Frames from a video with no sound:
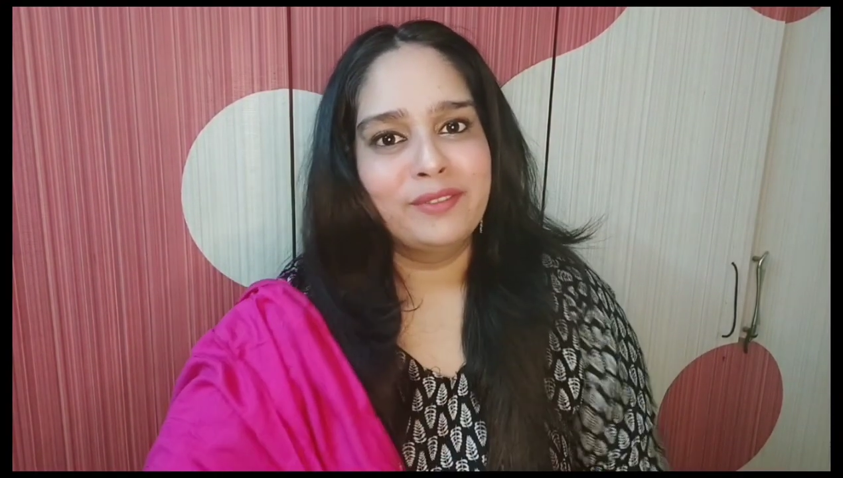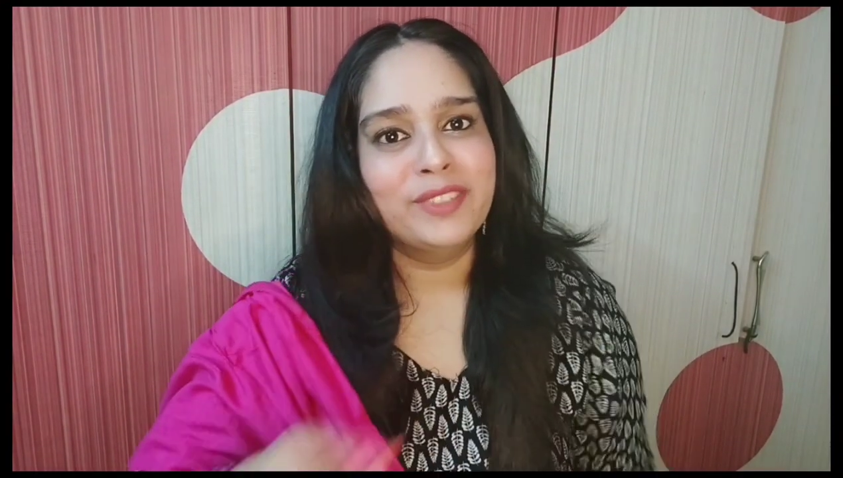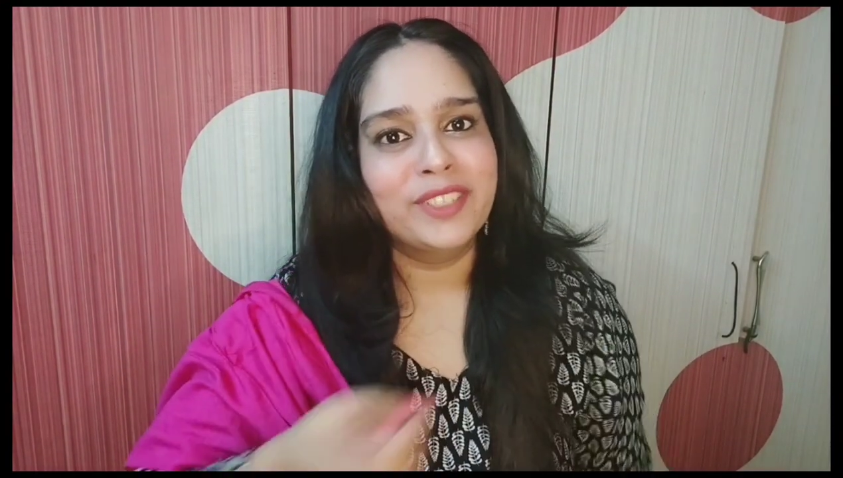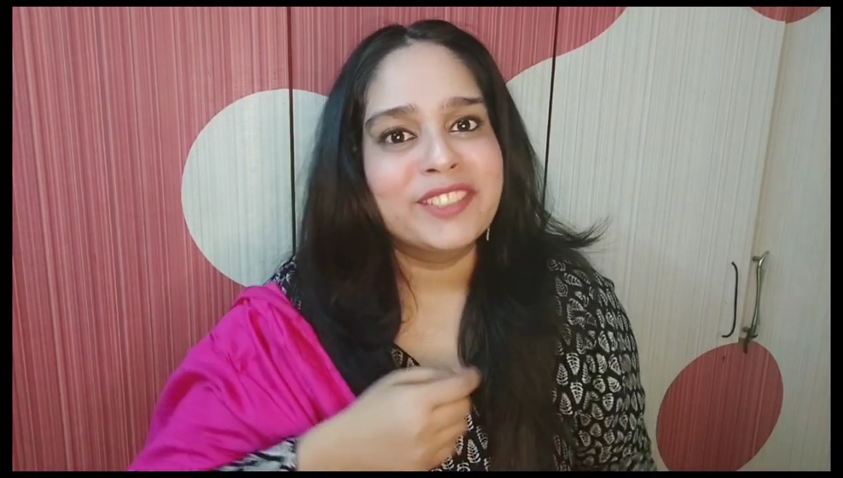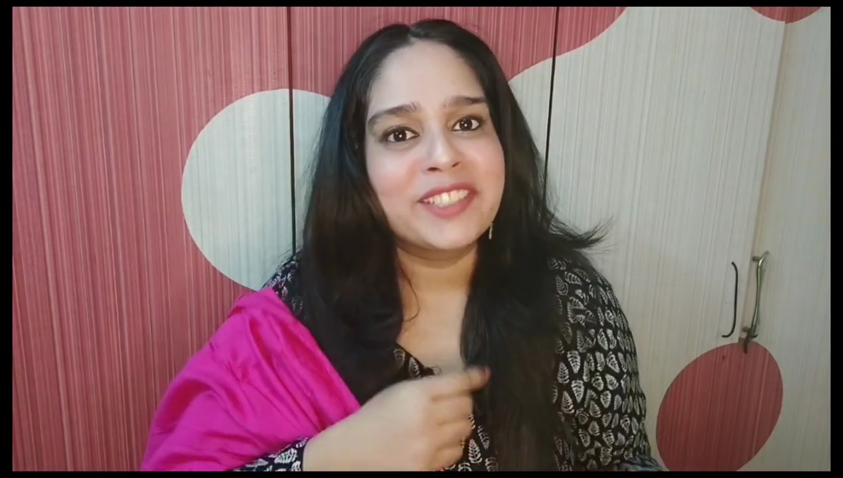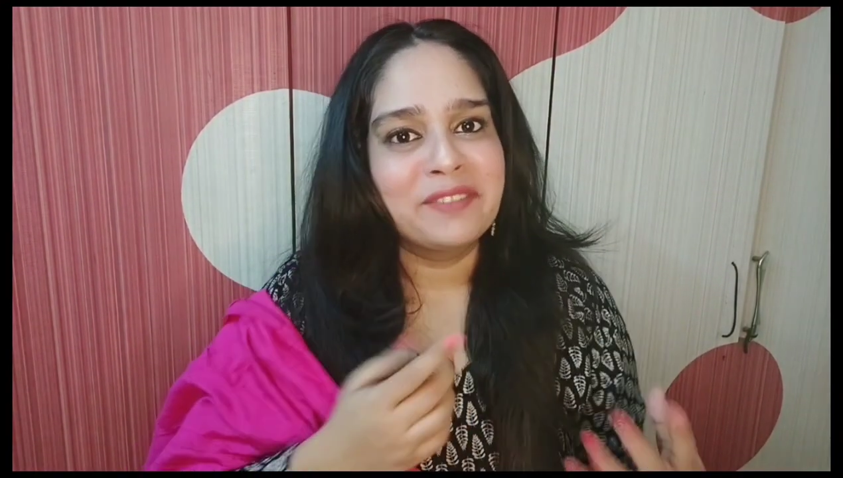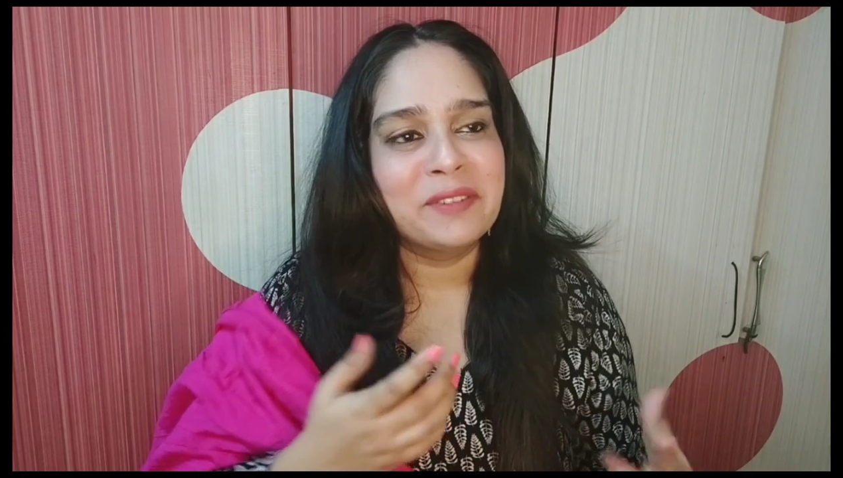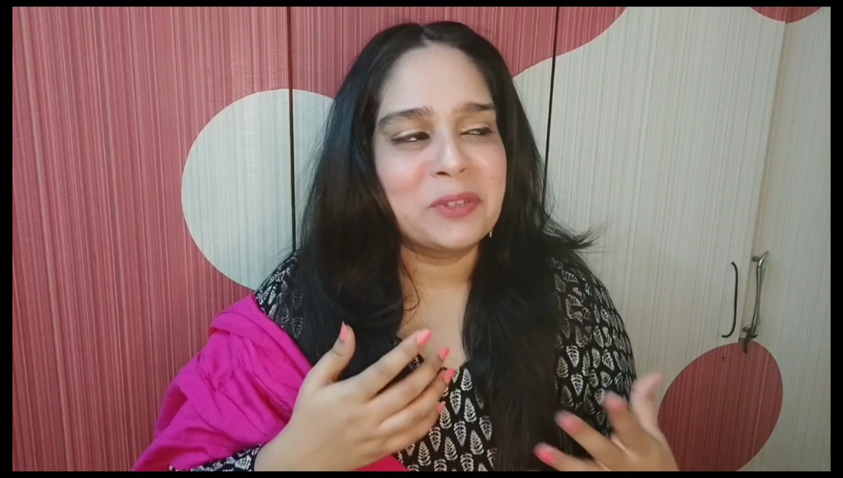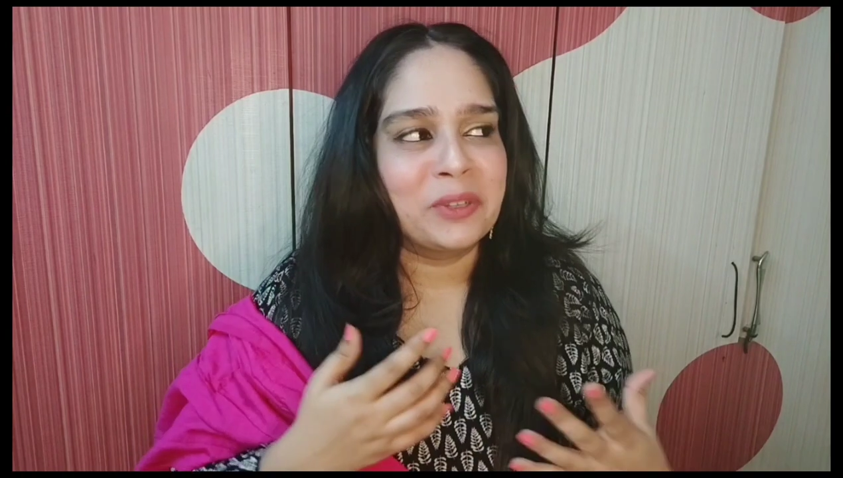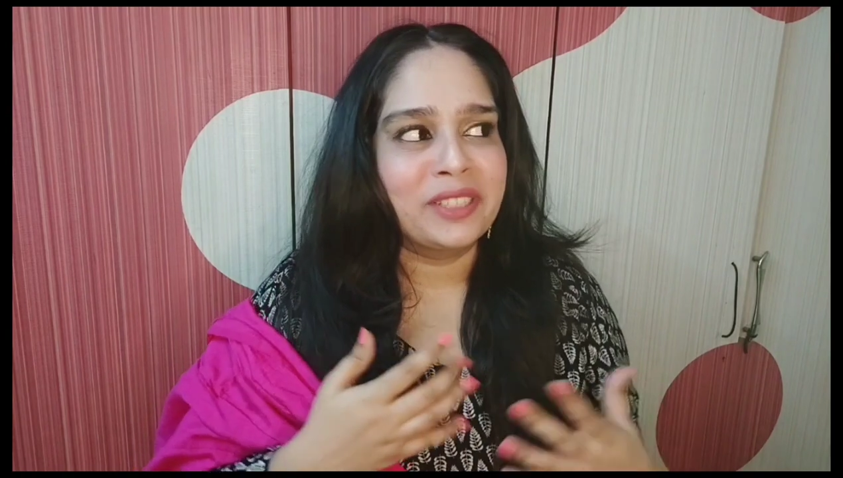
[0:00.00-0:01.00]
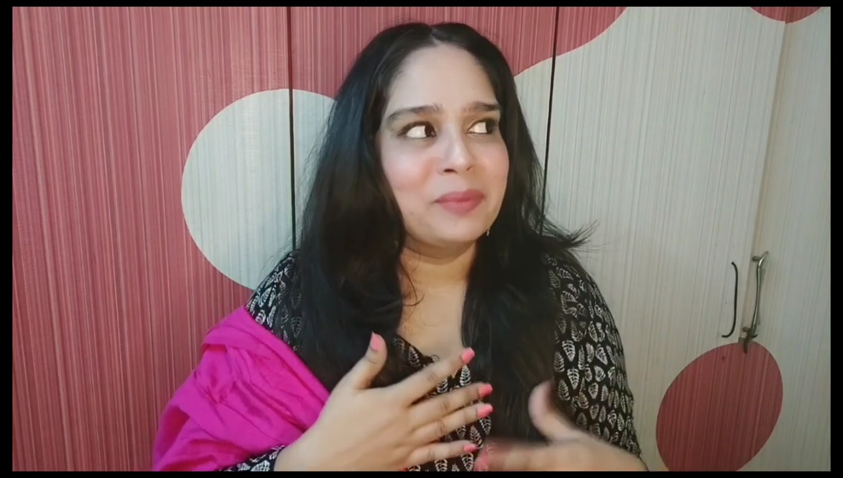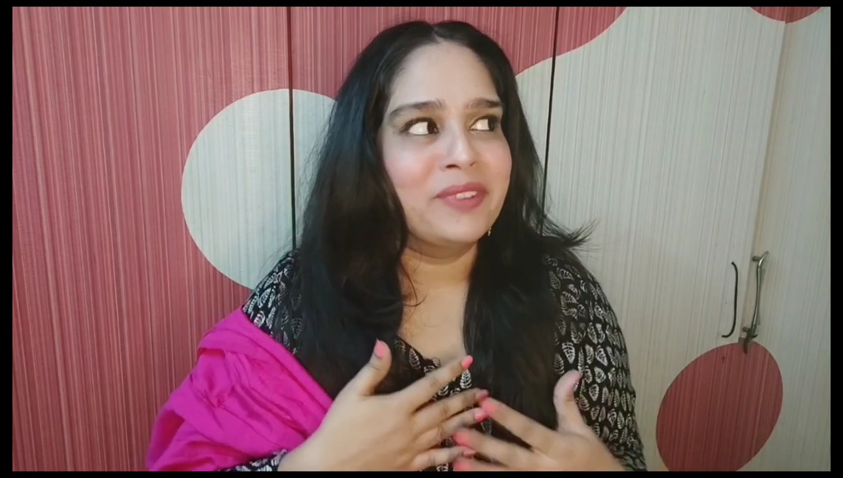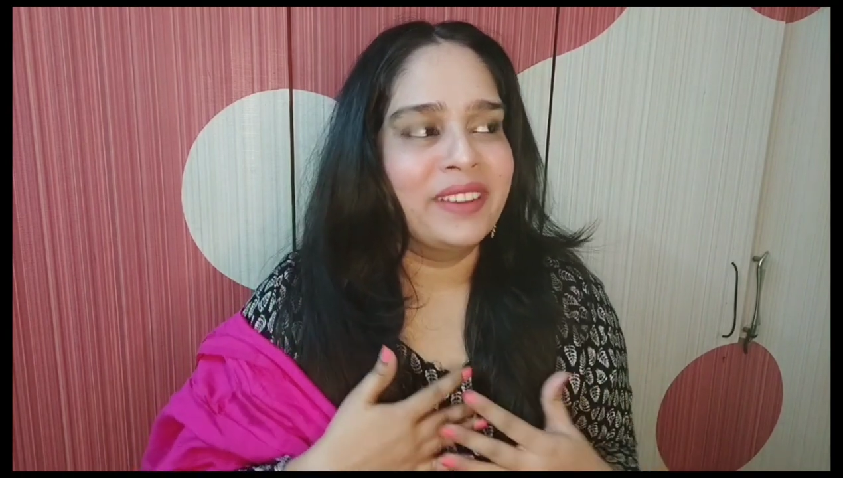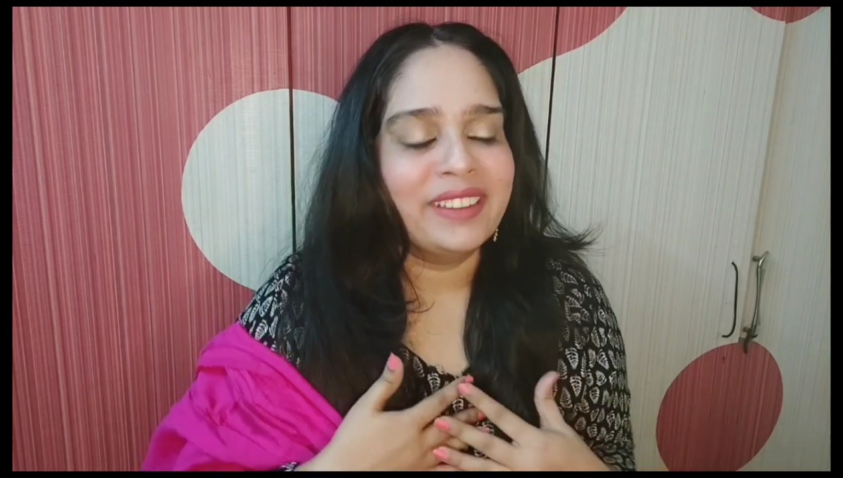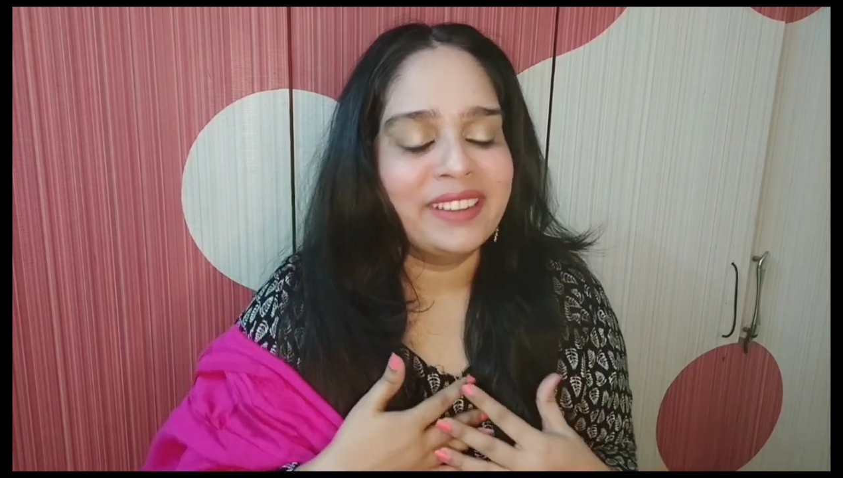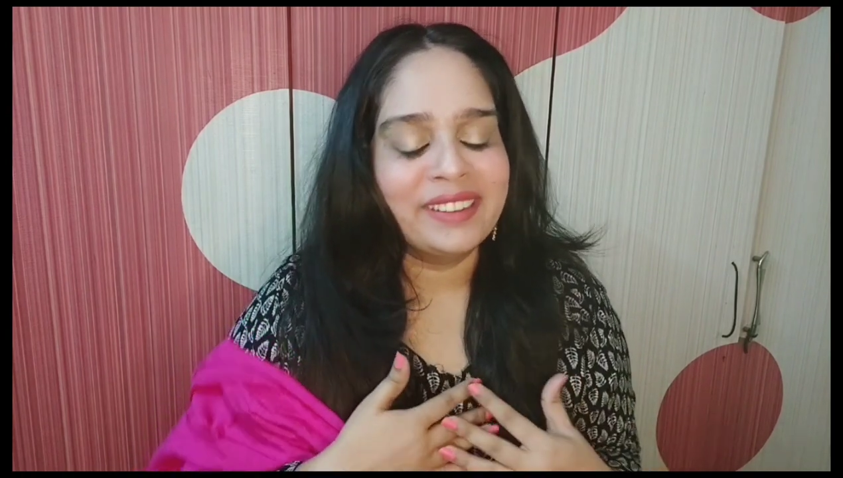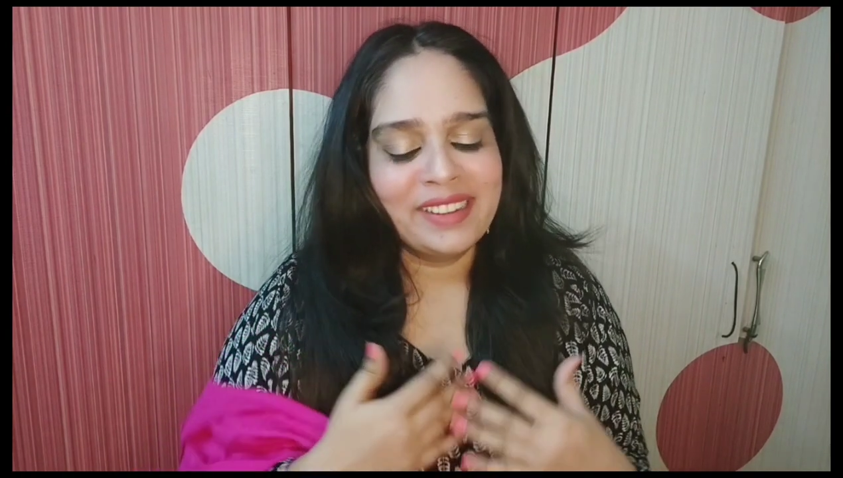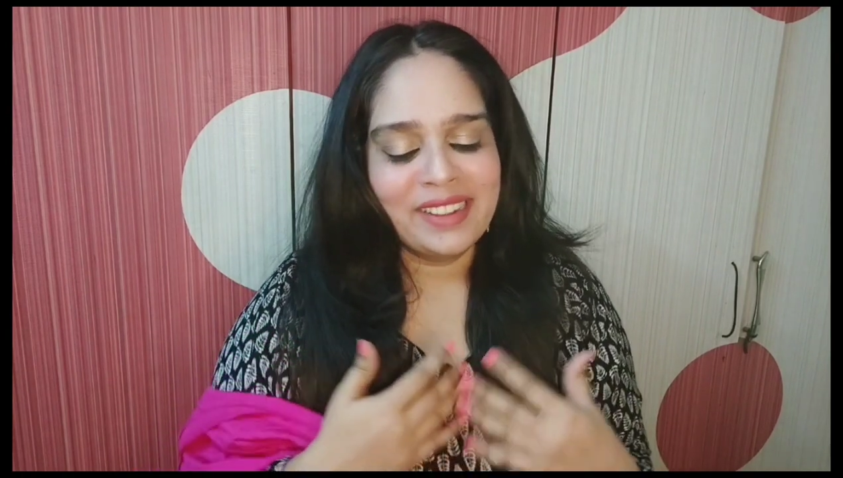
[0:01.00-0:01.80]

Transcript: फर्स्ट कवर चौथा आई एम रियली